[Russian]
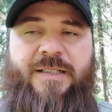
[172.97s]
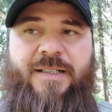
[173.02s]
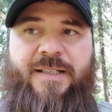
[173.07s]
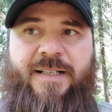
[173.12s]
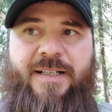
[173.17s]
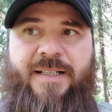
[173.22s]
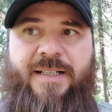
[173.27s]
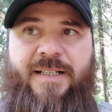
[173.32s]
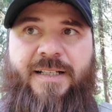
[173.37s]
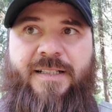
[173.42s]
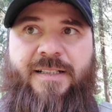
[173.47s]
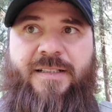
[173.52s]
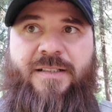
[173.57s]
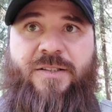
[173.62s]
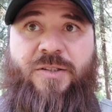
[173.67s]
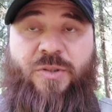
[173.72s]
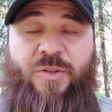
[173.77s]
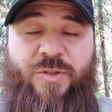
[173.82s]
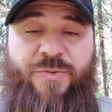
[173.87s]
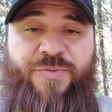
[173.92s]
А,
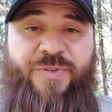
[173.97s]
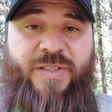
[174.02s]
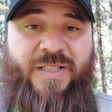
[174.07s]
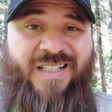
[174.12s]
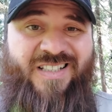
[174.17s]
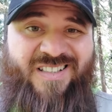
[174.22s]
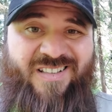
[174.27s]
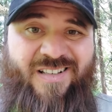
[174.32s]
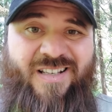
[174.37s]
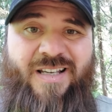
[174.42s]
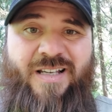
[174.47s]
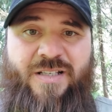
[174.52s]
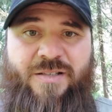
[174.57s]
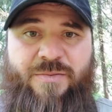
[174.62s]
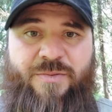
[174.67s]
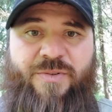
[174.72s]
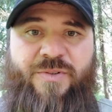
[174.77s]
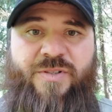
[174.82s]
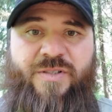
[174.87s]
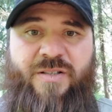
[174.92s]
кровь, она теряет
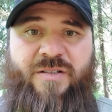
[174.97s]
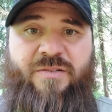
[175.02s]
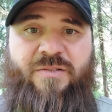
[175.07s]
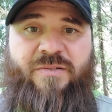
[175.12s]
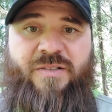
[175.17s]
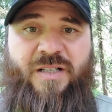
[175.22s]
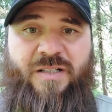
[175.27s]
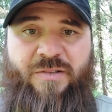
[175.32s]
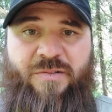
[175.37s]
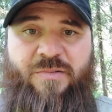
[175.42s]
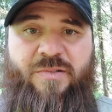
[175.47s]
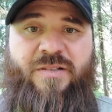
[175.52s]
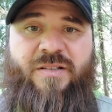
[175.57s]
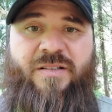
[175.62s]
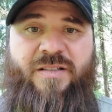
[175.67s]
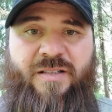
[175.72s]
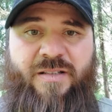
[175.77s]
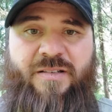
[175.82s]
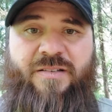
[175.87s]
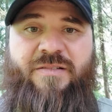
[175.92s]
свою силу, как только
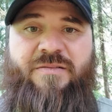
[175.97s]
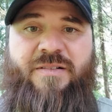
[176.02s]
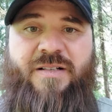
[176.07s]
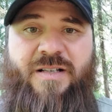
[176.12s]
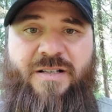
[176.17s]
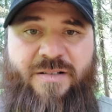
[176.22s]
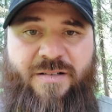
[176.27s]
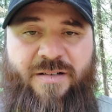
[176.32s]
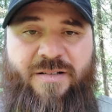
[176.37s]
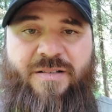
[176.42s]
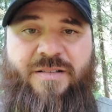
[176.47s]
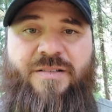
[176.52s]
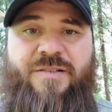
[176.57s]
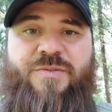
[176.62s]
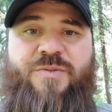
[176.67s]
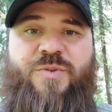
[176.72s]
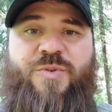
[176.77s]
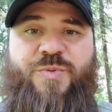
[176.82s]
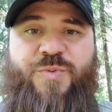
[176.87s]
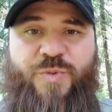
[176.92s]
ты надеваешь
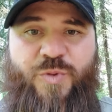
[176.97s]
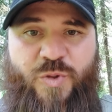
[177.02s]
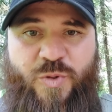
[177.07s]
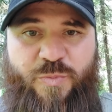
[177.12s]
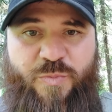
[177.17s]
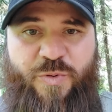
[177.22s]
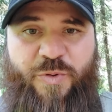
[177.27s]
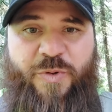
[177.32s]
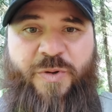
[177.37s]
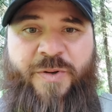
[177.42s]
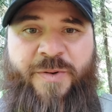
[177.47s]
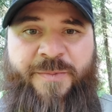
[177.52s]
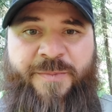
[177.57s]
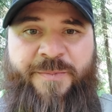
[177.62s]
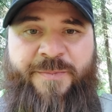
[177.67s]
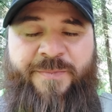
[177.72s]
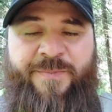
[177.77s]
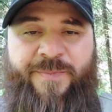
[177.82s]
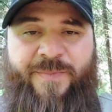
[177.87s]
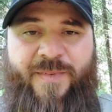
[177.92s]
российскую форму,
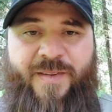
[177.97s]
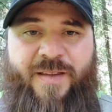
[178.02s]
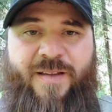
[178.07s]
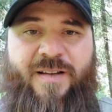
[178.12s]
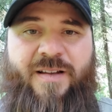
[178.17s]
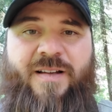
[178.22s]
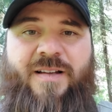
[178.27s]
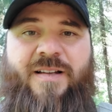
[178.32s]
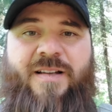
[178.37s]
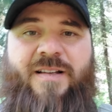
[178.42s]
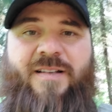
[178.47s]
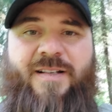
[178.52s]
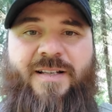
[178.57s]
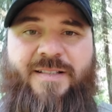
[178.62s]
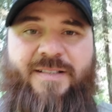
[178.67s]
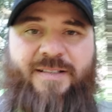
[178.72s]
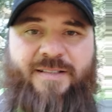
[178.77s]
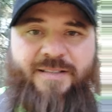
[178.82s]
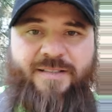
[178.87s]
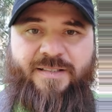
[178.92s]
а,
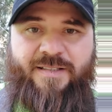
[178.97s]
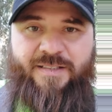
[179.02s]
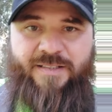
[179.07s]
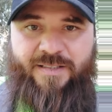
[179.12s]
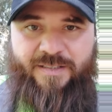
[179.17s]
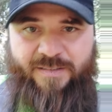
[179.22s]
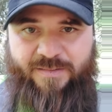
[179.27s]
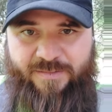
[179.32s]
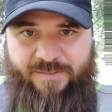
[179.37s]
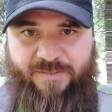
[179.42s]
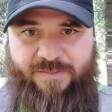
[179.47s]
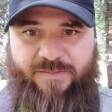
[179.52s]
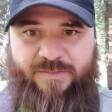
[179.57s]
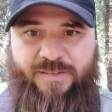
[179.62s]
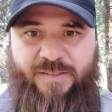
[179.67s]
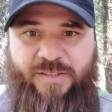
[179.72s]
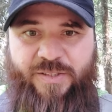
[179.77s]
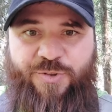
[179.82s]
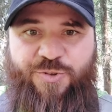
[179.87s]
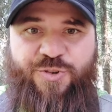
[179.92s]
российские
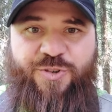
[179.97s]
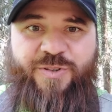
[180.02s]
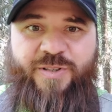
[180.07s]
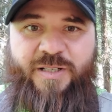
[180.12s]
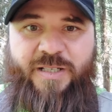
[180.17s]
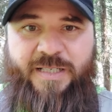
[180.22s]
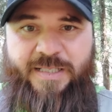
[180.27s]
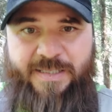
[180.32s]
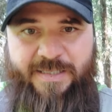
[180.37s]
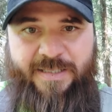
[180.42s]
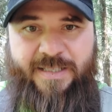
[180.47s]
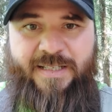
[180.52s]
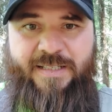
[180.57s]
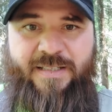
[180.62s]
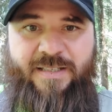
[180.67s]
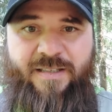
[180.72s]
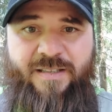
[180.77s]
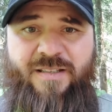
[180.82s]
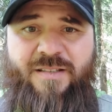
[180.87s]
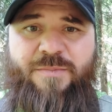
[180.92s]
отличительные
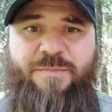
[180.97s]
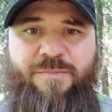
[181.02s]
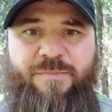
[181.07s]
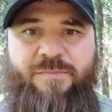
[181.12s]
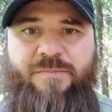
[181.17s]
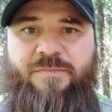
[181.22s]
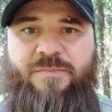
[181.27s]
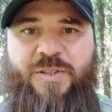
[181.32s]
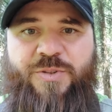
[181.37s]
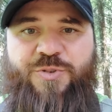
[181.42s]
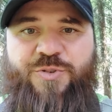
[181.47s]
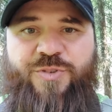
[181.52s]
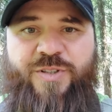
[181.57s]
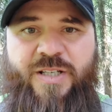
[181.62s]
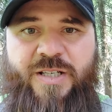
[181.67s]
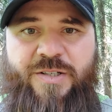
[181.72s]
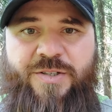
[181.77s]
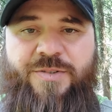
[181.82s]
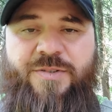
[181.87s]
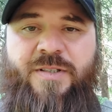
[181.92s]
знаки и
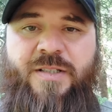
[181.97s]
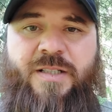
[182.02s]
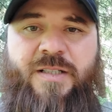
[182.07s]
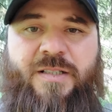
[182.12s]
начинаешь